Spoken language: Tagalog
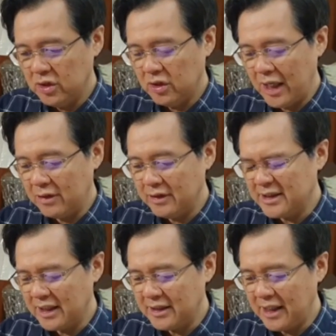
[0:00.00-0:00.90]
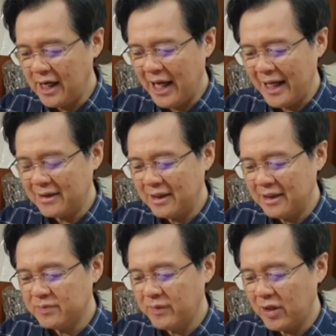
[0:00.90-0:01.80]
O lalo na sa young
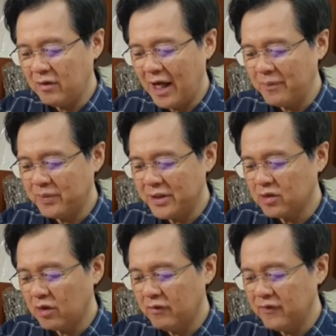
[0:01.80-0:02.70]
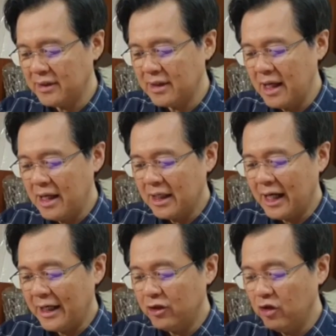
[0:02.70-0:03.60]
athletes, merong hypertrophic
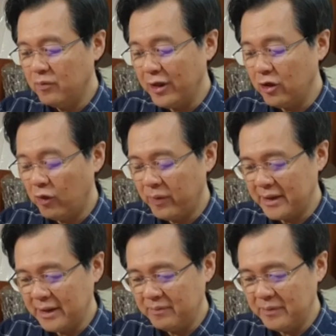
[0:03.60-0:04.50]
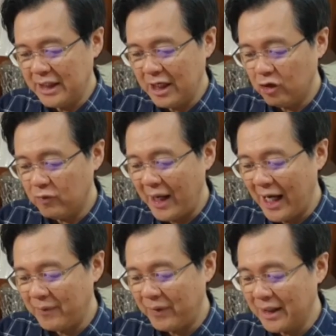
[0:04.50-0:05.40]
cardiomyopathy. Biglang
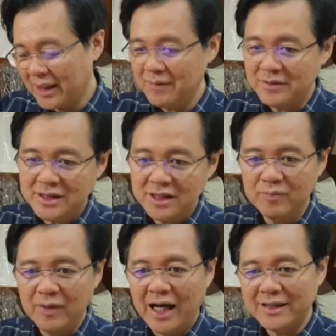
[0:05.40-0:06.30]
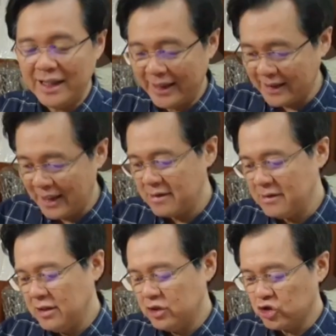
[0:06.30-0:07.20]
kumakapal kaya minsan yung mga atleta,
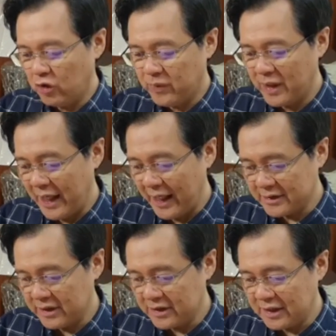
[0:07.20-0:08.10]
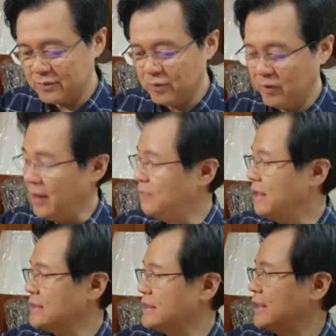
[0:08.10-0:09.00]
sobrang exercise,
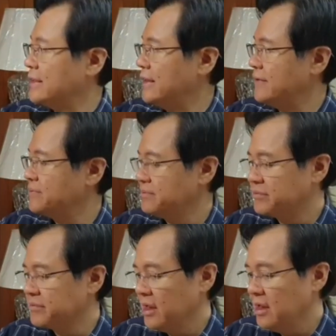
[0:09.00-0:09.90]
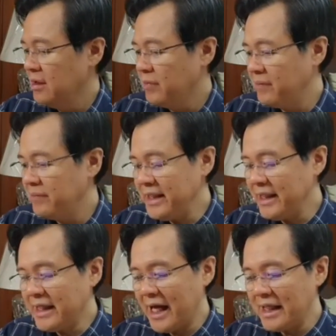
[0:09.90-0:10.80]
bumabagsak din. Pag may
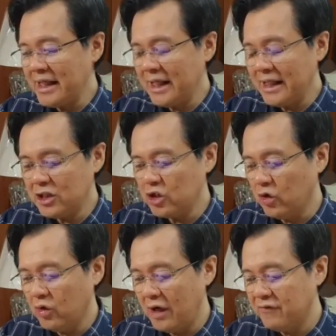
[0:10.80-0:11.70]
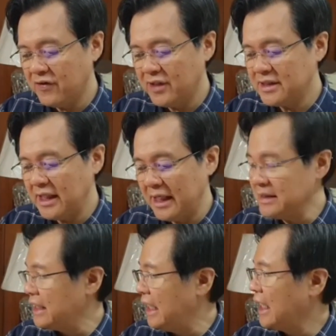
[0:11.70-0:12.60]
nangyaring ganito, ang first
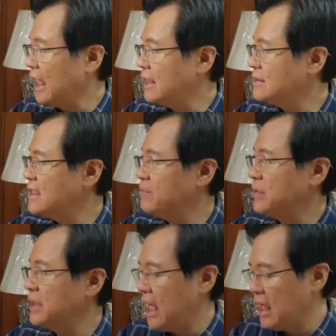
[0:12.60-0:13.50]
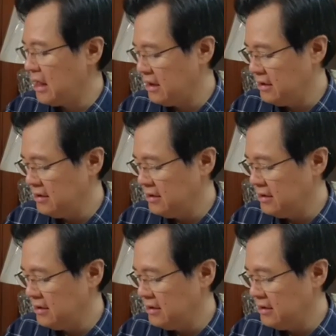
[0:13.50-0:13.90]
aid talaga, CPR.